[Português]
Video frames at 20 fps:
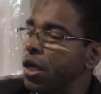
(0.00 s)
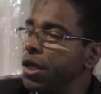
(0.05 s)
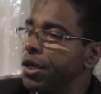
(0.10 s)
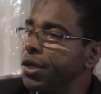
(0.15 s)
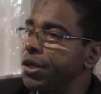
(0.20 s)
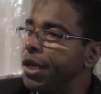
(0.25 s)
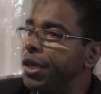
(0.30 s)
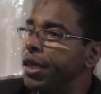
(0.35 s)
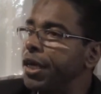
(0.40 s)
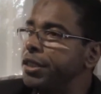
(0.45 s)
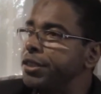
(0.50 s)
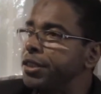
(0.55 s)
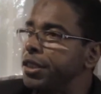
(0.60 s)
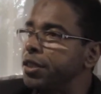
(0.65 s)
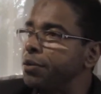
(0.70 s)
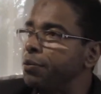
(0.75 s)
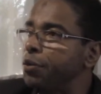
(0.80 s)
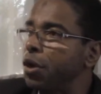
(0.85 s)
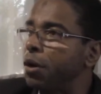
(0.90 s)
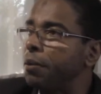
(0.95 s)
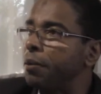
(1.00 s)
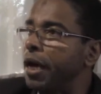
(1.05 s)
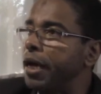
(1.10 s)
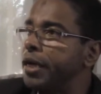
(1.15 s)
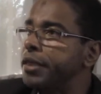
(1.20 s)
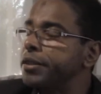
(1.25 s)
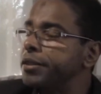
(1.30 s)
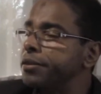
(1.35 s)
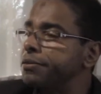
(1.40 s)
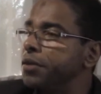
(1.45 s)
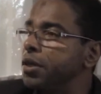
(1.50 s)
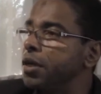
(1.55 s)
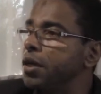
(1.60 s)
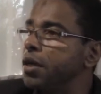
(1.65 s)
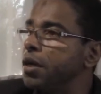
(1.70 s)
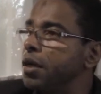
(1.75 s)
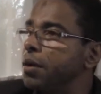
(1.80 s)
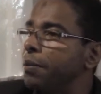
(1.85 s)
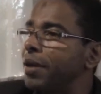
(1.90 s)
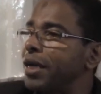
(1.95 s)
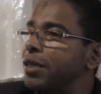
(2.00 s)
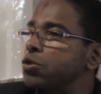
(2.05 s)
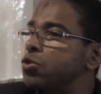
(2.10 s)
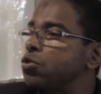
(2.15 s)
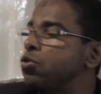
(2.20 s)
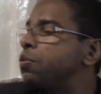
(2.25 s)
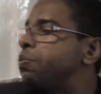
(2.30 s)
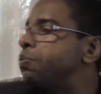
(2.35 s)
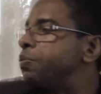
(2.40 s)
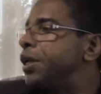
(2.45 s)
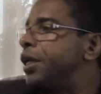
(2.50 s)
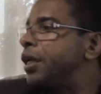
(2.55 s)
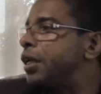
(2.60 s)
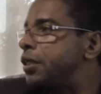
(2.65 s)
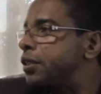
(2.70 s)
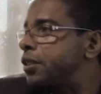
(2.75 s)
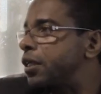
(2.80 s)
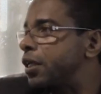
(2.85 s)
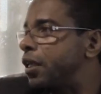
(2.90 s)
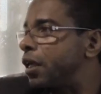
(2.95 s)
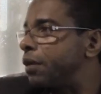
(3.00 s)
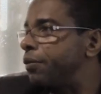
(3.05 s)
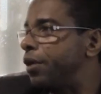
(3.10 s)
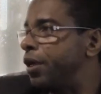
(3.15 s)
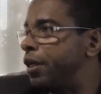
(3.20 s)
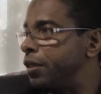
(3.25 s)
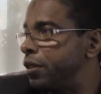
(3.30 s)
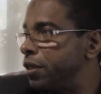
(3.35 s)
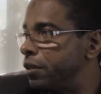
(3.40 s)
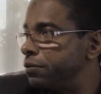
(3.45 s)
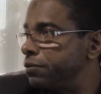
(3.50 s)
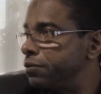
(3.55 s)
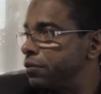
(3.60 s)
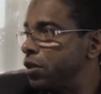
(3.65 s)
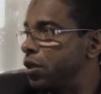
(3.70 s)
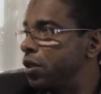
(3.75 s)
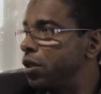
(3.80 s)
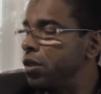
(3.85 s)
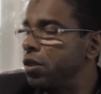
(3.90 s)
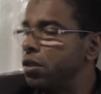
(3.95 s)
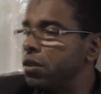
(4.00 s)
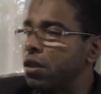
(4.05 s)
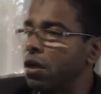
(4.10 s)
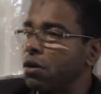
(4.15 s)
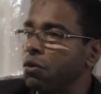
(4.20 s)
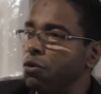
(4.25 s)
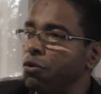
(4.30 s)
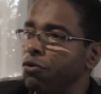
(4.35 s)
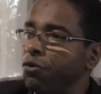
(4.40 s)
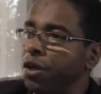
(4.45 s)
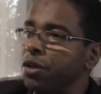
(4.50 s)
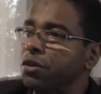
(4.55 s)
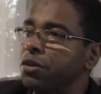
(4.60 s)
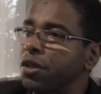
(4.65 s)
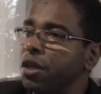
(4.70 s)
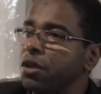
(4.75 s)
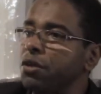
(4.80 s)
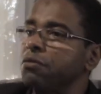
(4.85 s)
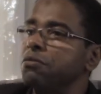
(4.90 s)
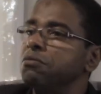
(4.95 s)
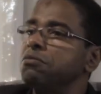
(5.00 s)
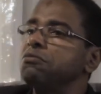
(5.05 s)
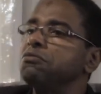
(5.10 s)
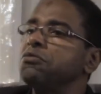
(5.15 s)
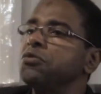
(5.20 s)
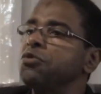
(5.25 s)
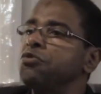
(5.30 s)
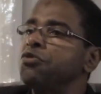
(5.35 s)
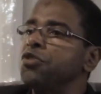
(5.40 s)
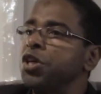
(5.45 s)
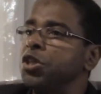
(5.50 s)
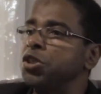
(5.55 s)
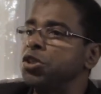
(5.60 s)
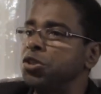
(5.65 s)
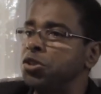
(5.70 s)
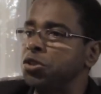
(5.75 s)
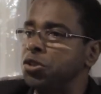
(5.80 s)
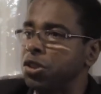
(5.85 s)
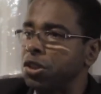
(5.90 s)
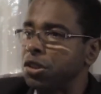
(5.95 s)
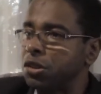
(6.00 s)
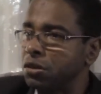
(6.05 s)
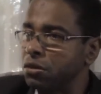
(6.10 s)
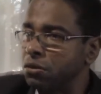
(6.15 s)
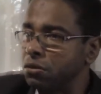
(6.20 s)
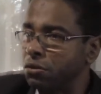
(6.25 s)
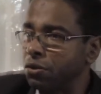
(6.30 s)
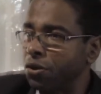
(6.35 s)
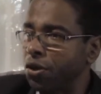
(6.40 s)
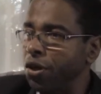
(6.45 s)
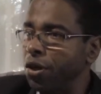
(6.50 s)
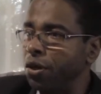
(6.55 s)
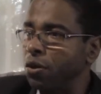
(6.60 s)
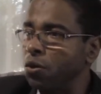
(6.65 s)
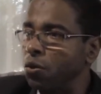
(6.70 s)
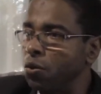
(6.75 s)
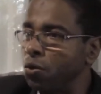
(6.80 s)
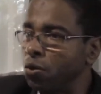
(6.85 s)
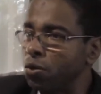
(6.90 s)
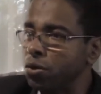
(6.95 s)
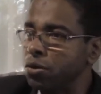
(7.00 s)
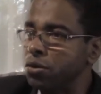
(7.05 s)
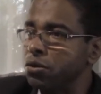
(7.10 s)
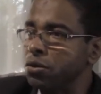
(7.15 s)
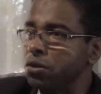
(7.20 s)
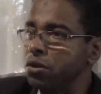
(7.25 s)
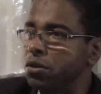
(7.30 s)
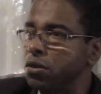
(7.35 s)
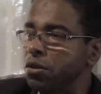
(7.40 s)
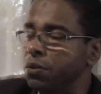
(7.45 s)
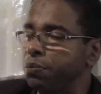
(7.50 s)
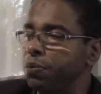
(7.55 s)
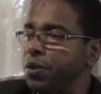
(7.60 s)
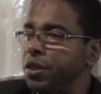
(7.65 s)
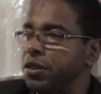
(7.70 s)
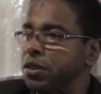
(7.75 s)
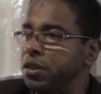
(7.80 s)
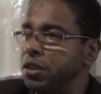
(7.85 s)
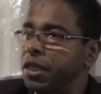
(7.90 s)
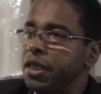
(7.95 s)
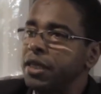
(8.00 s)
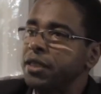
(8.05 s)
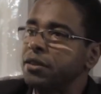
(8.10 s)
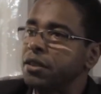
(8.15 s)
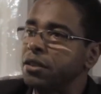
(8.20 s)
e energia de biomassa, para suprir essa demanda. Então o governo tem investido recursos de pesquisa e